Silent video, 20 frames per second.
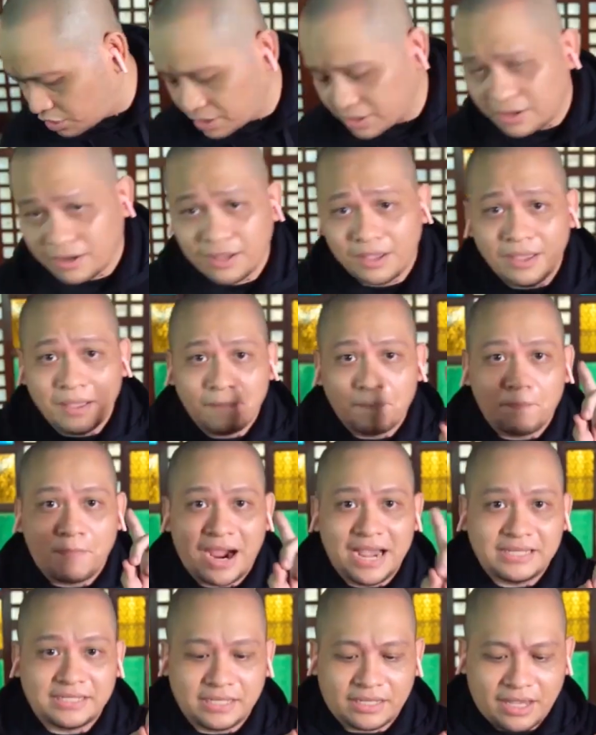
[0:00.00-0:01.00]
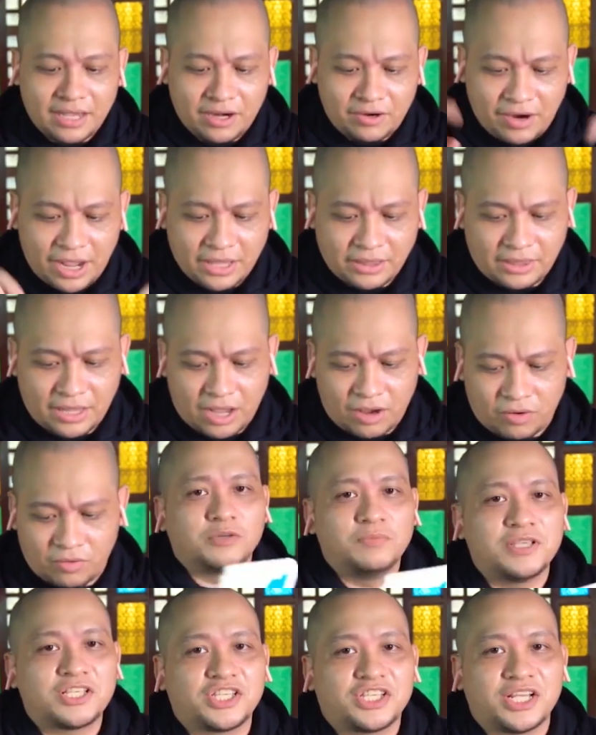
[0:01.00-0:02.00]
on bicycle right now.
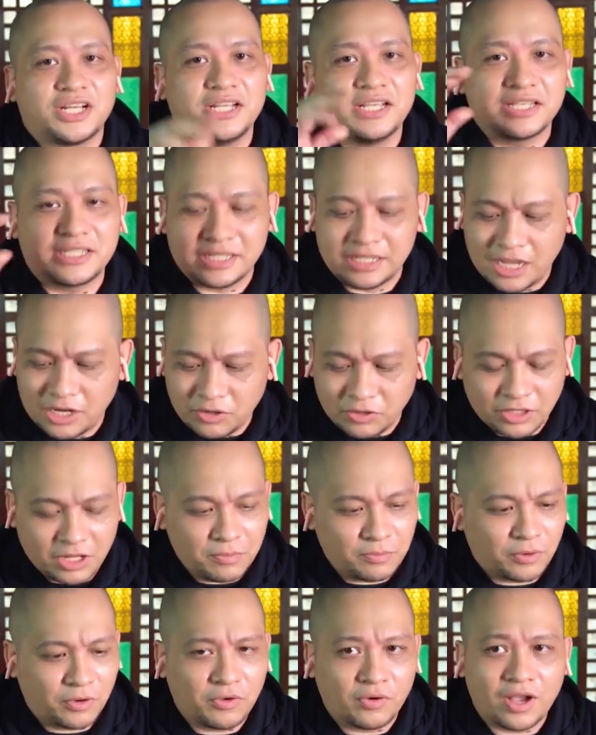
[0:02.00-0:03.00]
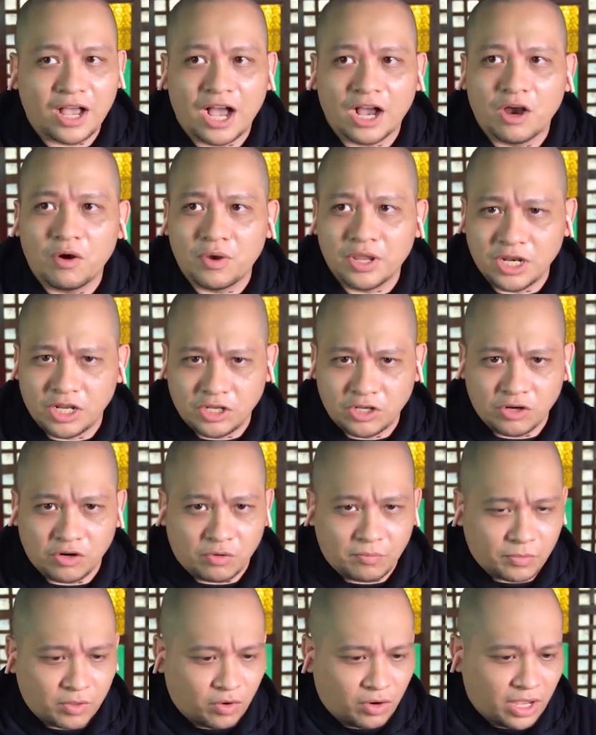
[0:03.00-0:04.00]
So Miss Janice, ganun din po yung gagawin
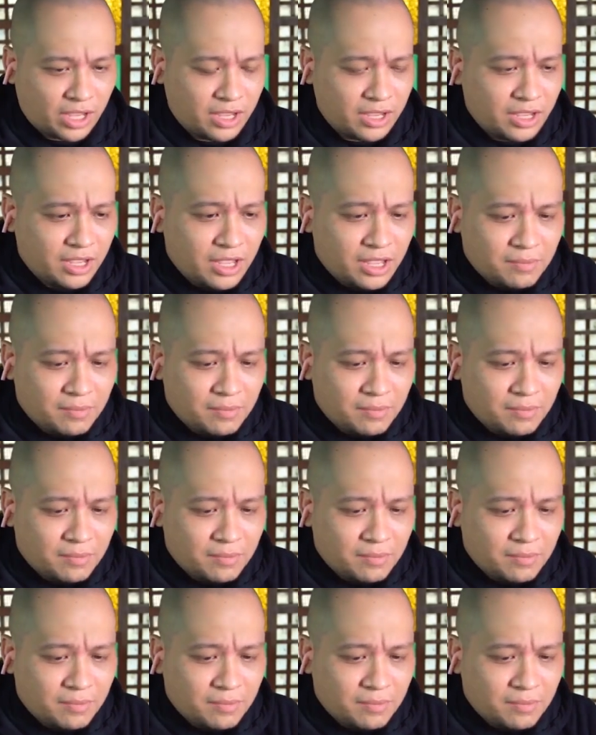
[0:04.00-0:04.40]
ninyo, okay?